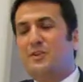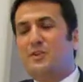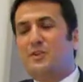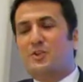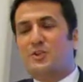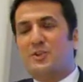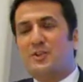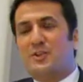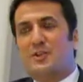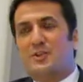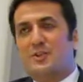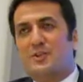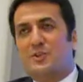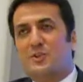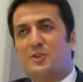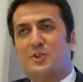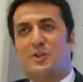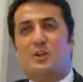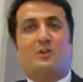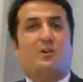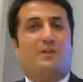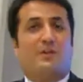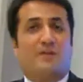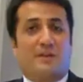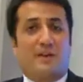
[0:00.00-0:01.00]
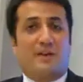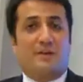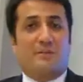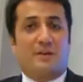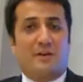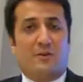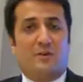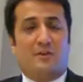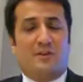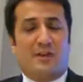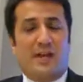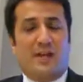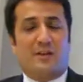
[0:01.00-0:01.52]
ci, ci
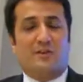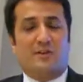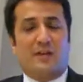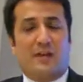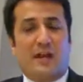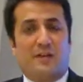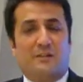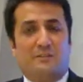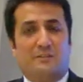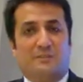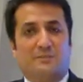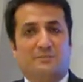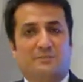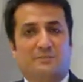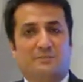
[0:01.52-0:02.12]
confermano di anno in anno.